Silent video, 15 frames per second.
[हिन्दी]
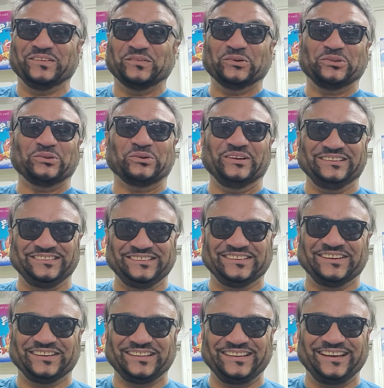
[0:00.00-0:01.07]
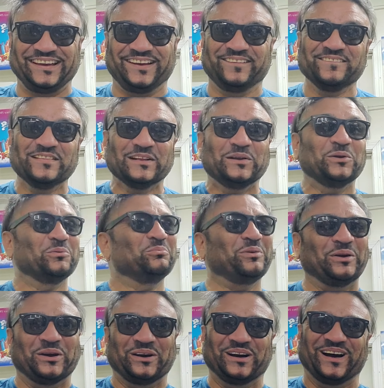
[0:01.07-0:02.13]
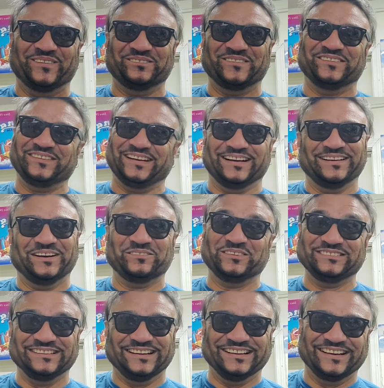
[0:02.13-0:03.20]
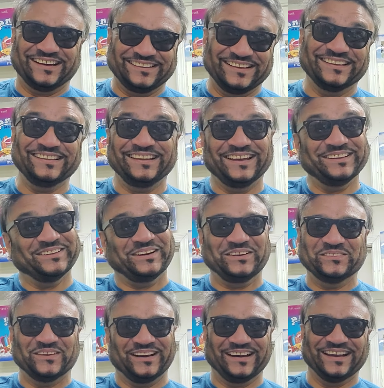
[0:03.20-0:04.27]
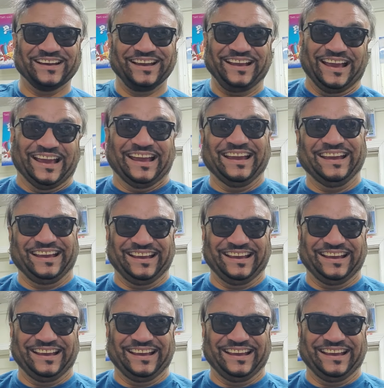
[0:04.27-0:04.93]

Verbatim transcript: वो थोड़ी सी करते हैं आपा फिर हंड्रेड परसेंट कर जाते हैं इतना ही फर्क है